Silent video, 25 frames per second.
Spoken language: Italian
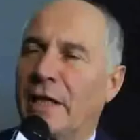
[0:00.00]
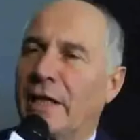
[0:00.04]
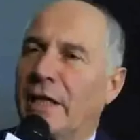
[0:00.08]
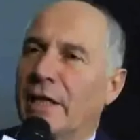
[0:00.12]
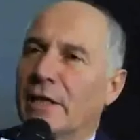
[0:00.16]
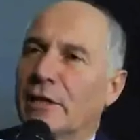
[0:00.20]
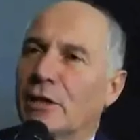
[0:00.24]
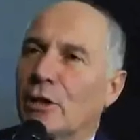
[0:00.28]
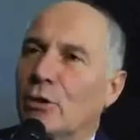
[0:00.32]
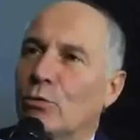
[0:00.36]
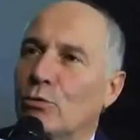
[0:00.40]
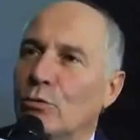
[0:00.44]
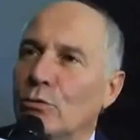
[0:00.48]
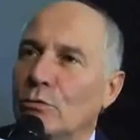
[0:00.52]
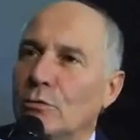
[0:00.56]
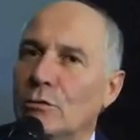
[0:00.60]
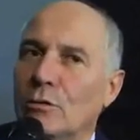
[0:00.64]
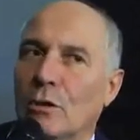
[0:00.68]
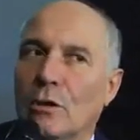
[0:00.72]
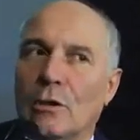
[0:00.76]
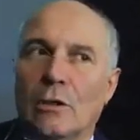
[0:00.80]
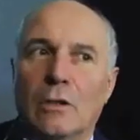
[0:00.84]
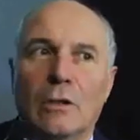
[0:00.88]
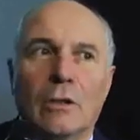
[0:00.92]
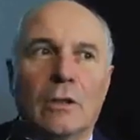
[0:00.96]

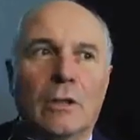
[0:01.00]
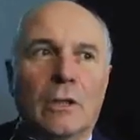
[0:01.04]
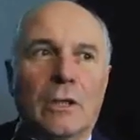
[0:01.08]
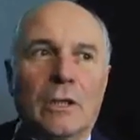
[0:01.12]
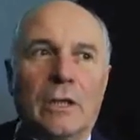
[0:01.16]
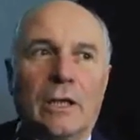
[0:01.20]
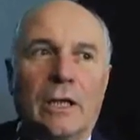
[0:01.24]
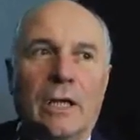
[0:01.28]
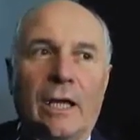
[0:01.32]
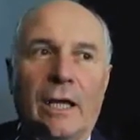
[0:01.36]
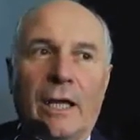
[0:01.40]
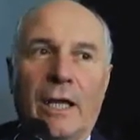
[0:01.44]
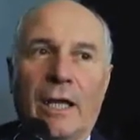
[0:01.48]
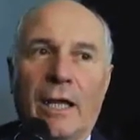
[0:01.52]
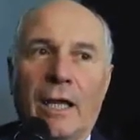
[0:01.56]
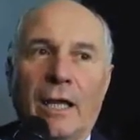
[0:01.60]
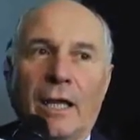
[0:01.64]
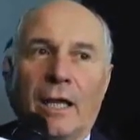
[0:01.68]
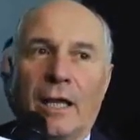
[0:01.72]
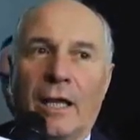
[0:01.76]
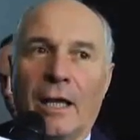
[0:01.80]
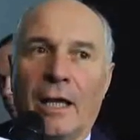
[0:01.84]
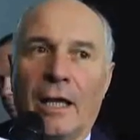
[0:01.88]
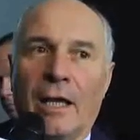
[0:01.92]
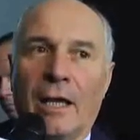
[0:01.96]
innanzitutto che
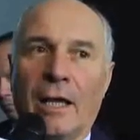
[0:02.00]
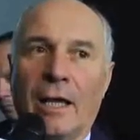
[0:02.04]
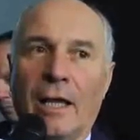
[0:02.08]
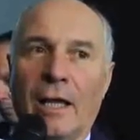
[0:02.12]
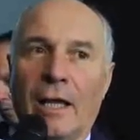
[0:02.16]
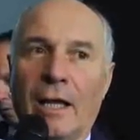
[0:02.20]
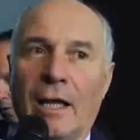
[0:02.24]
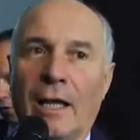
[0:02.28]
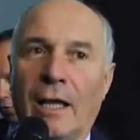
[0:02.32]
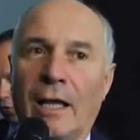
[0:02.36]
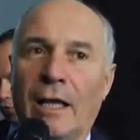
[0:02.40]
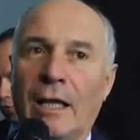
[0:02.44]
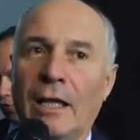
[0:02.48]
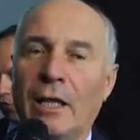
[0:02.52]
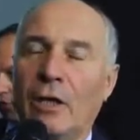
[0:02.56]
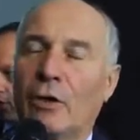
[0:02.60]
eh, i